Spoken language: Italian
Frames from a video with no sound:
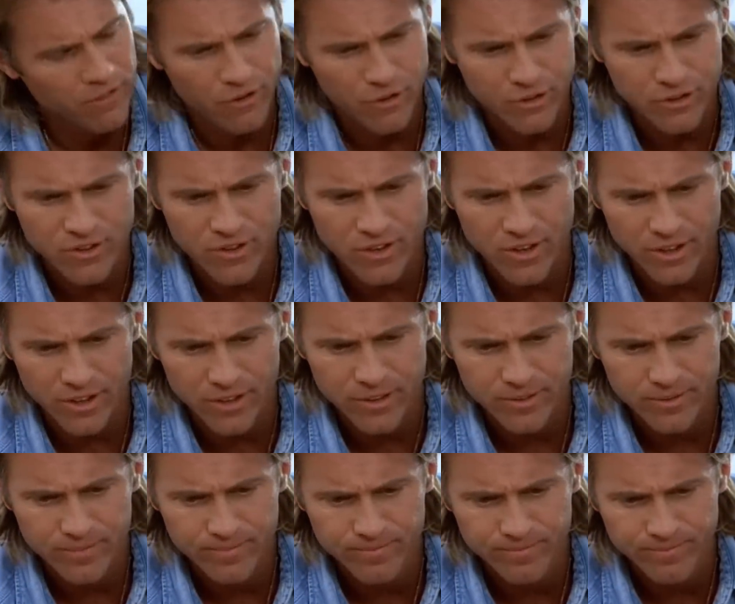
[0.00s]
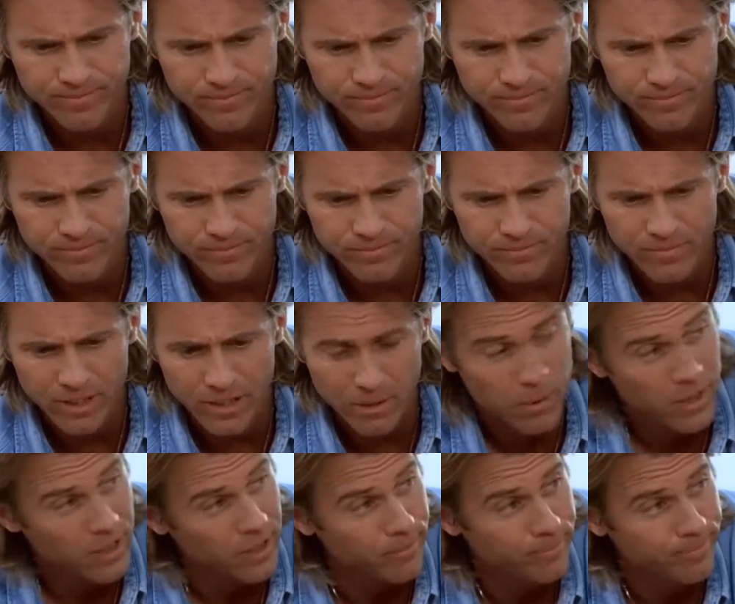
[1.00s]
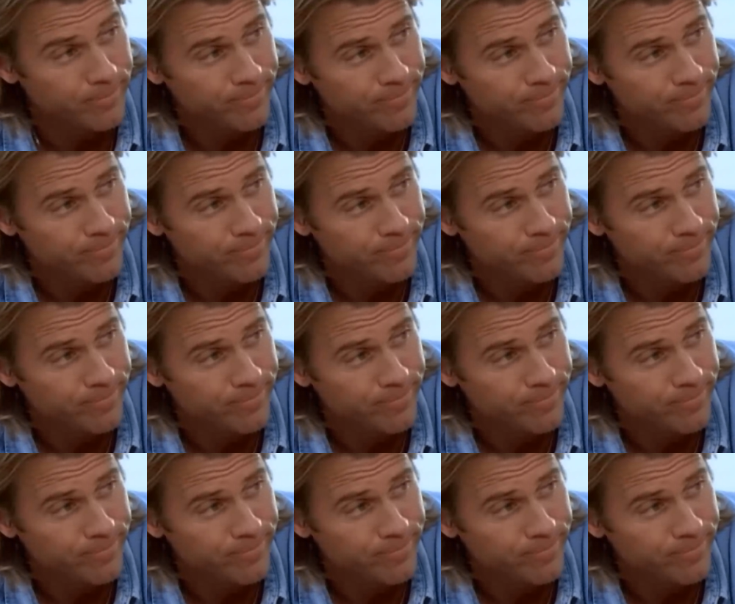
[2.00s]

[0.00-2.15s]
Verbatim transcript: prima di cominciare il lavoro. Non ti